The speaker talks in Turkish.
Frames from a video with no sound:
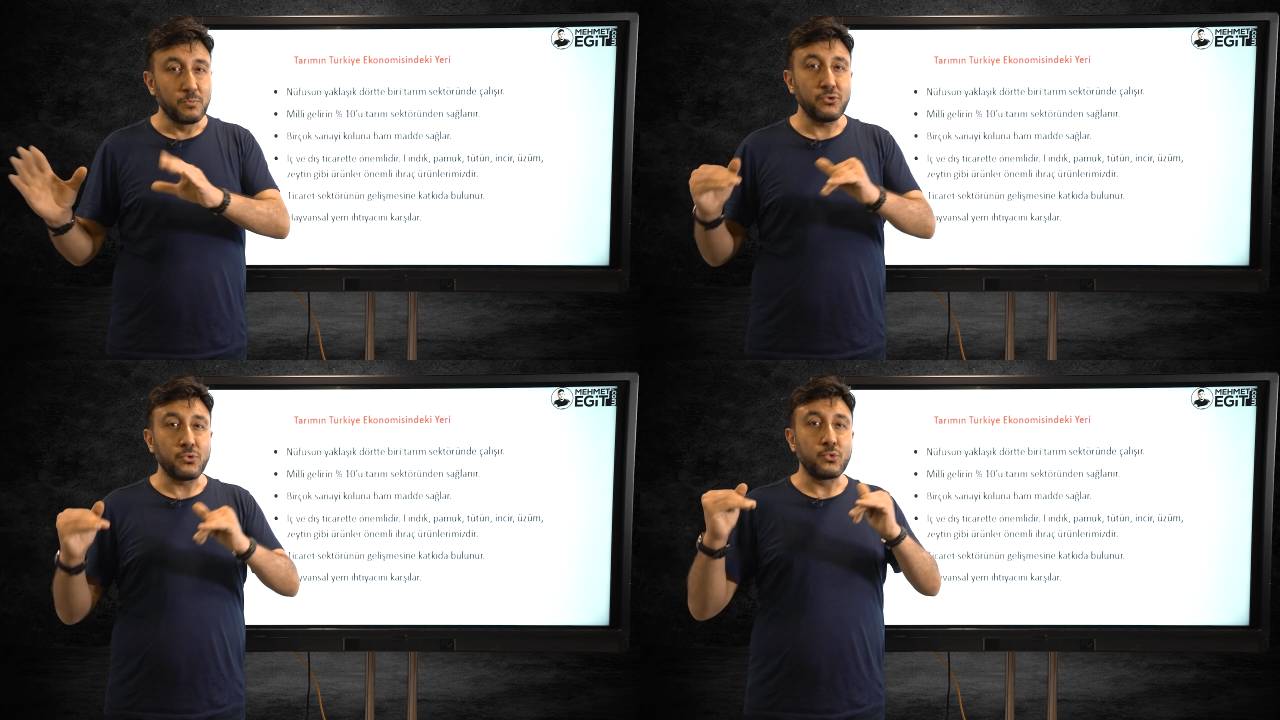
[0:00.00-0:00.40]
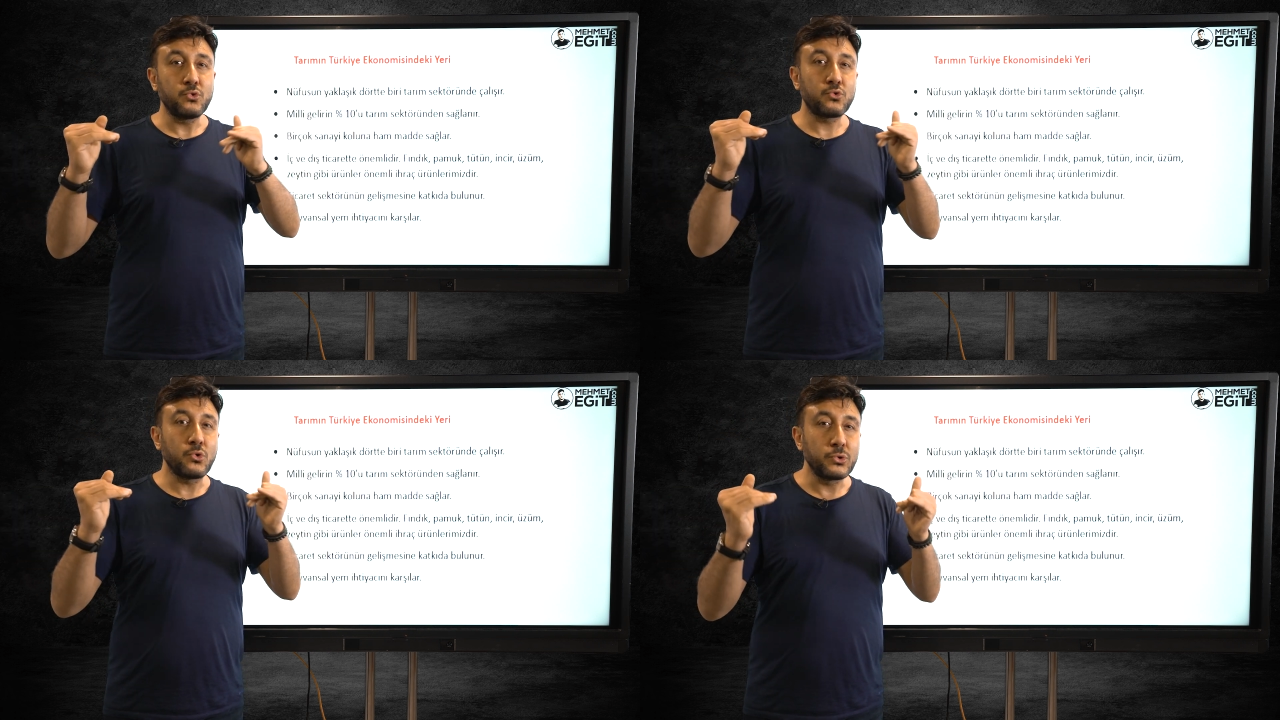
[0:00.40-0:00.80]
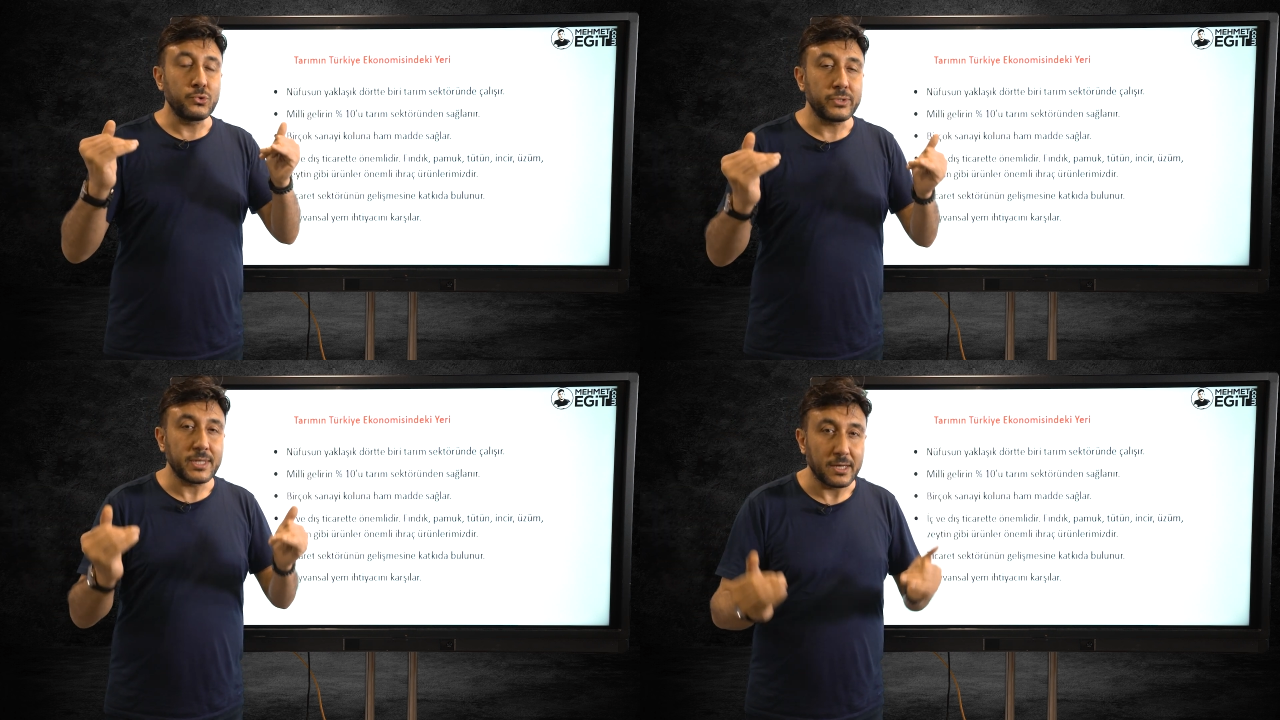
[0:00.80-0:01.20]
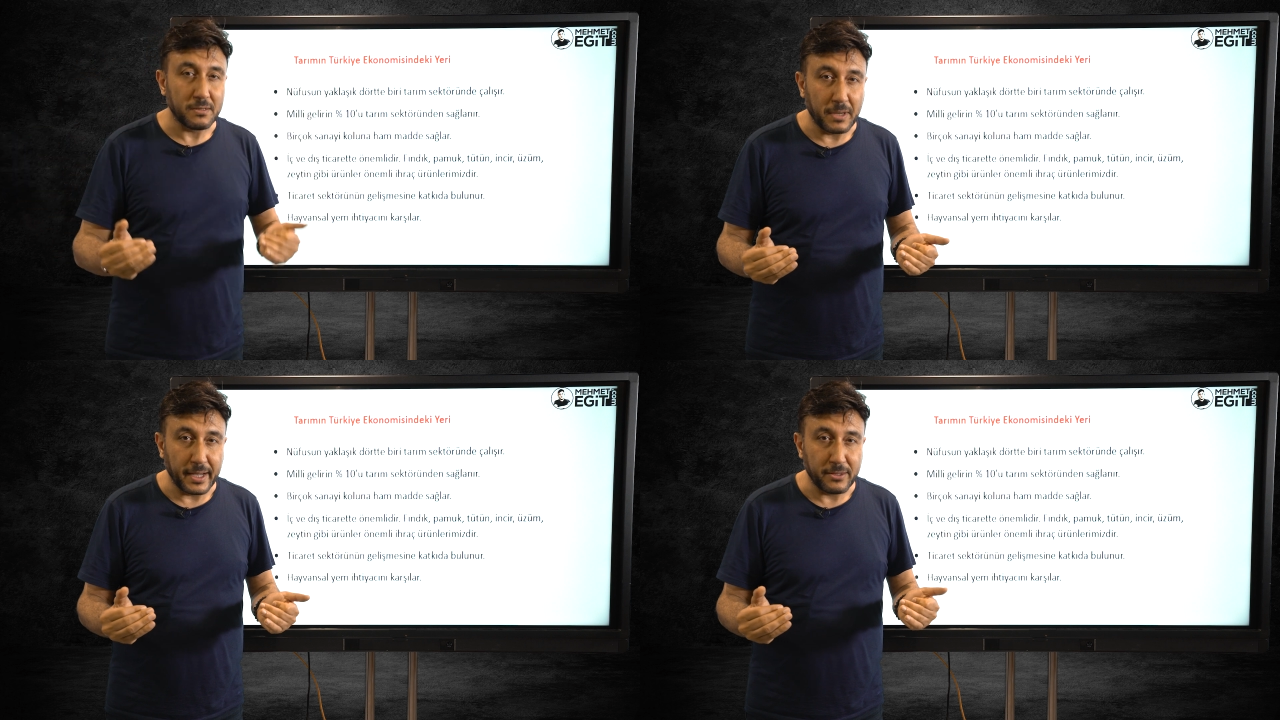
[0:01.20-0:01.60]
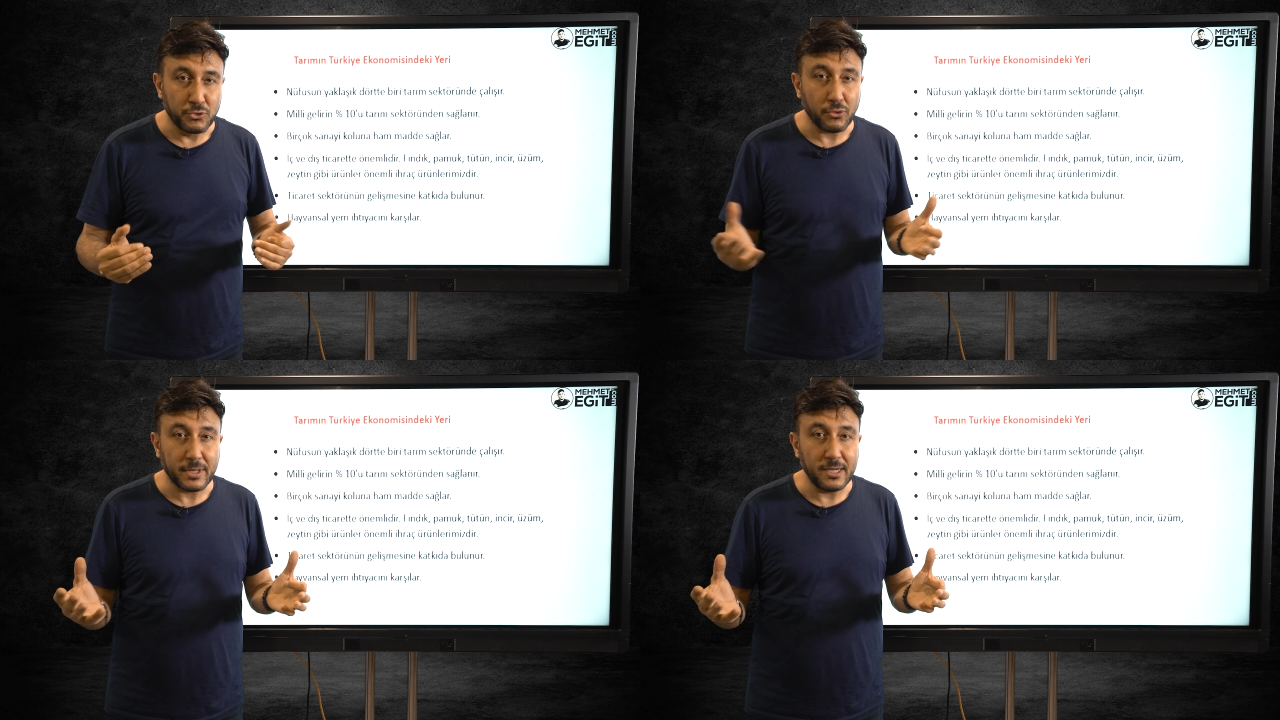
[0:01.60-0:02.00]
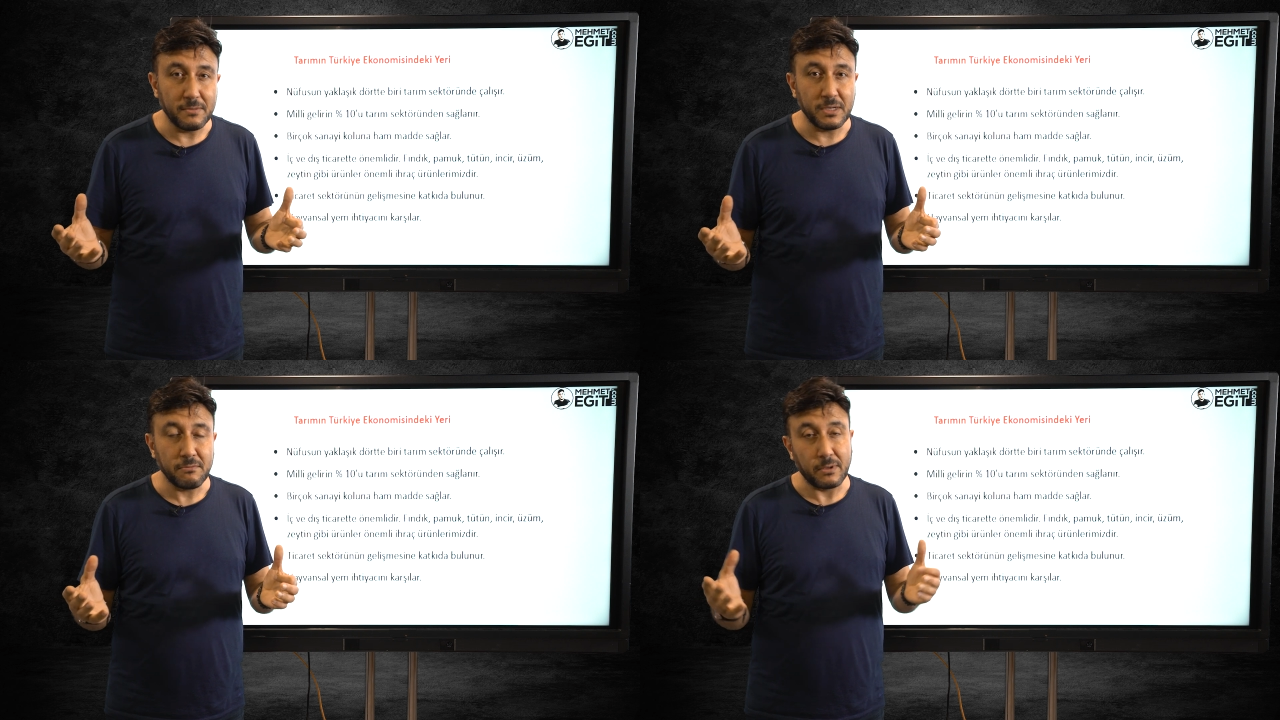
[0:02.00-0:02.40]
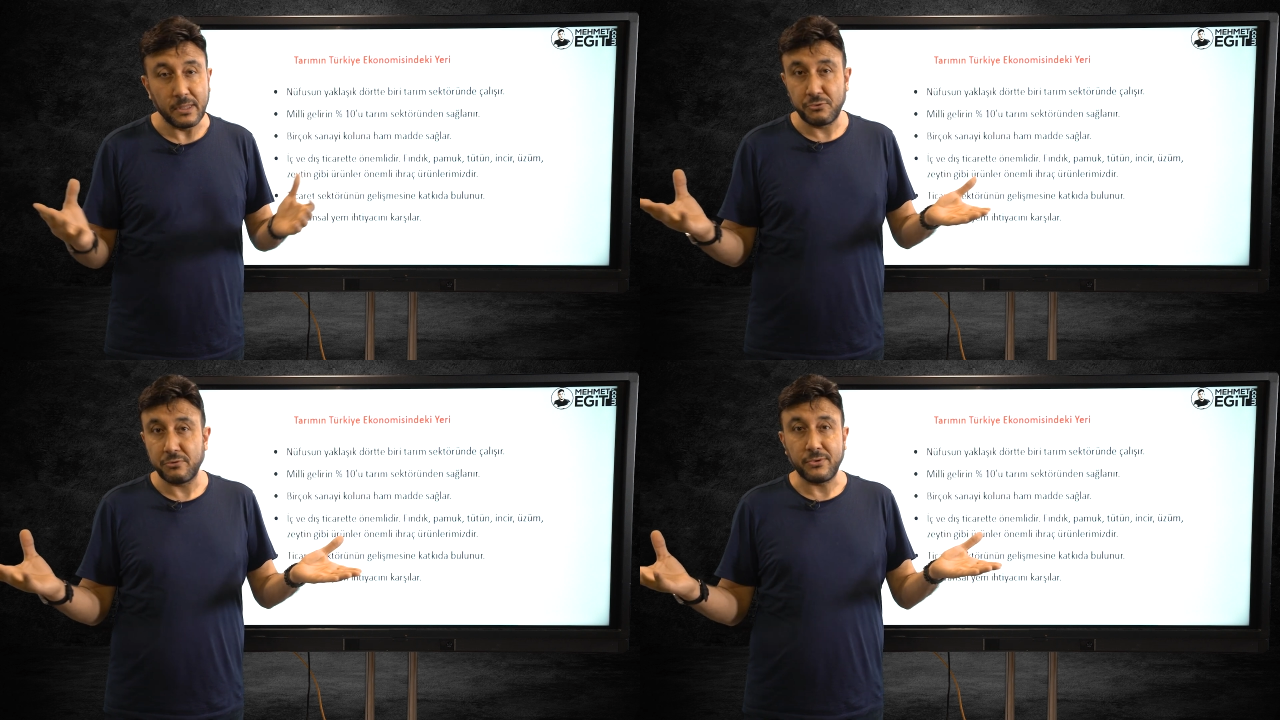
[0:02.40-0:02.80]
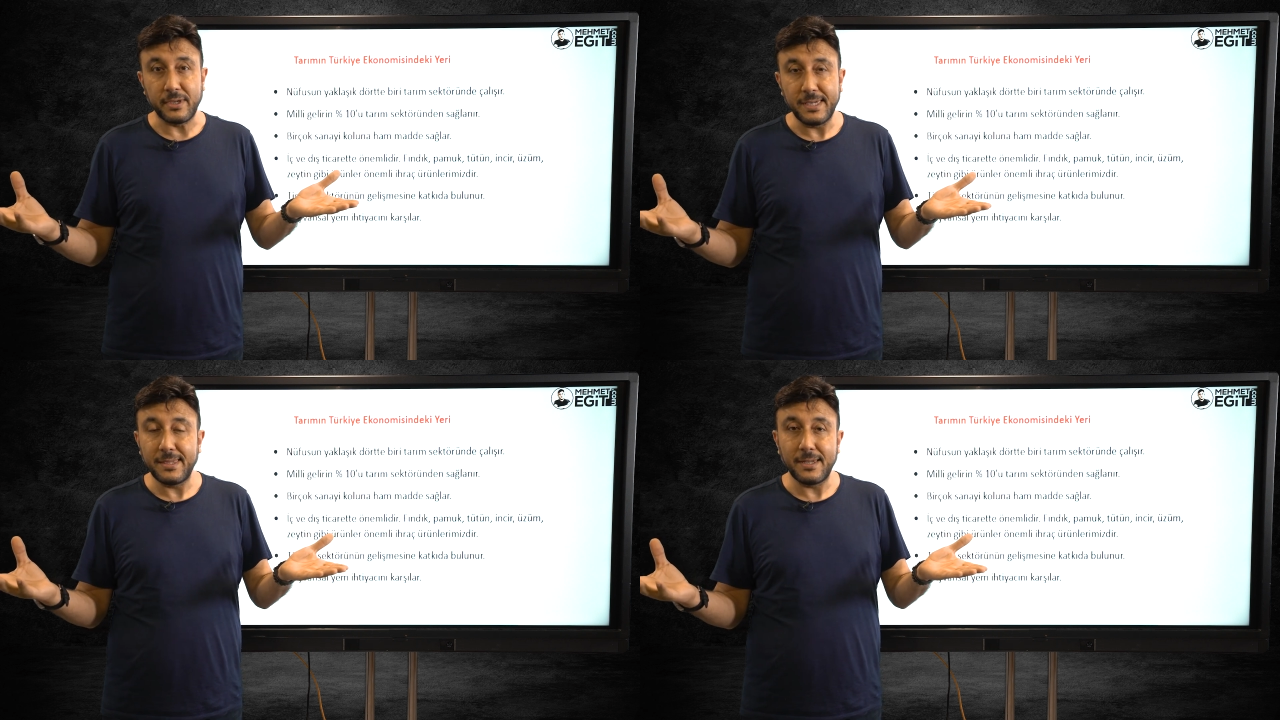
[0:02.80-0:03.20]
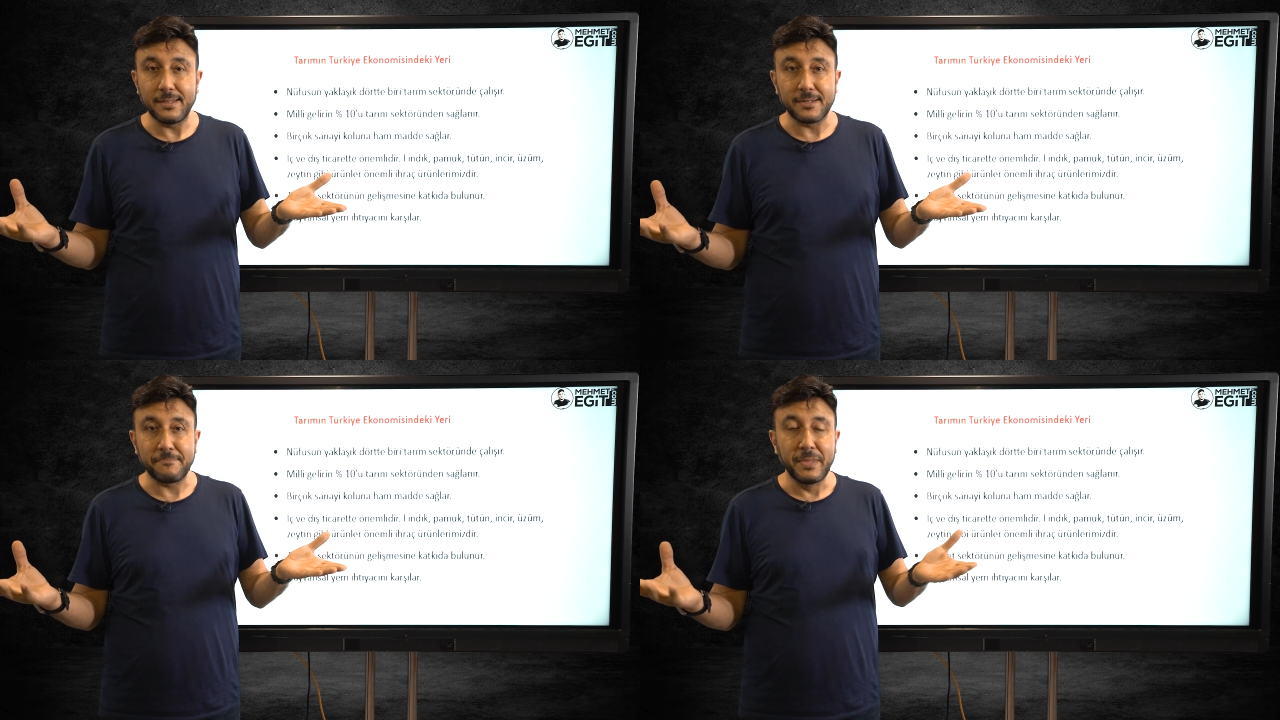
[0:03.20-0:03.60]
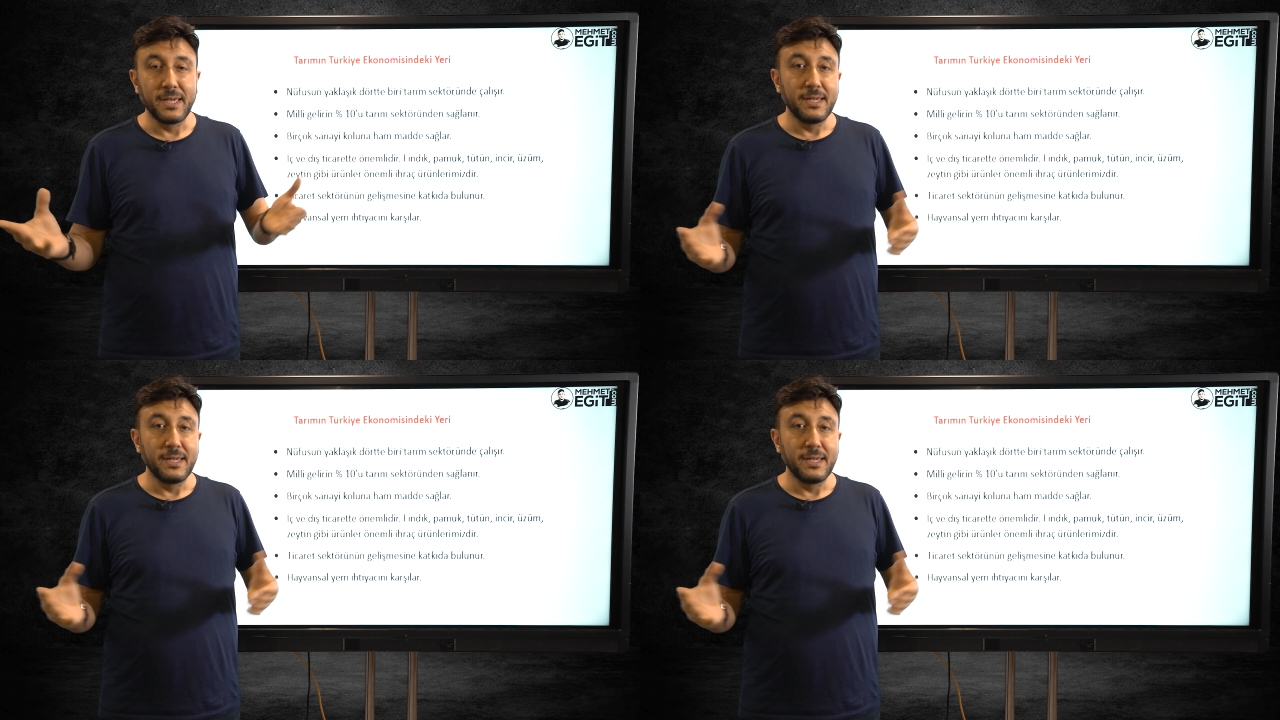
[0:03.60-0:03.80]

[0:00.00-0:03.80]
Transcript: Bunun %10'u tarıma ait. Çok iyi mi? Vallahi çok da iyi değildir.